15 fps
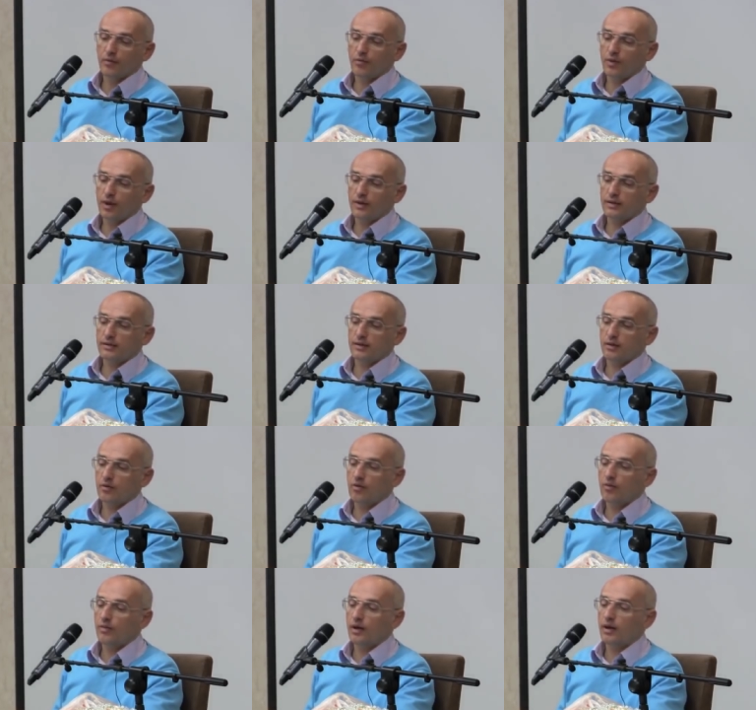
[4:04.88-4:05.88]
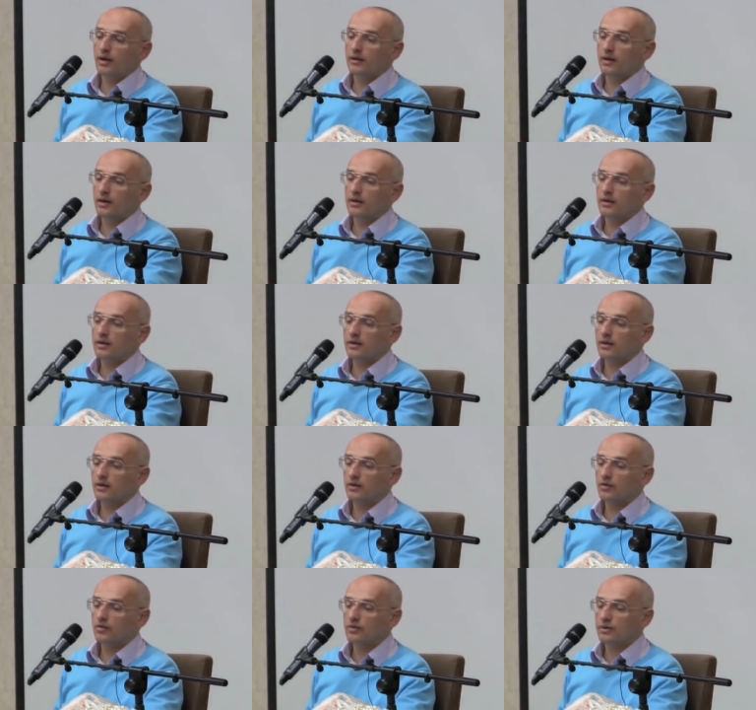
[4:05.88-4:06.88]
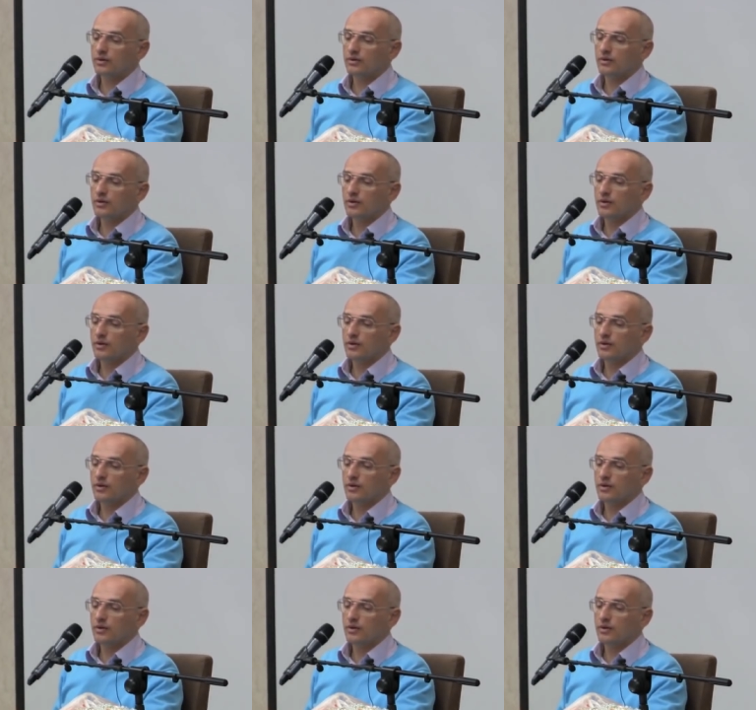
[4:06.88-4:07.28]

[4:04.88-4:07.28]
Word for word: У меня знакомый, один индус,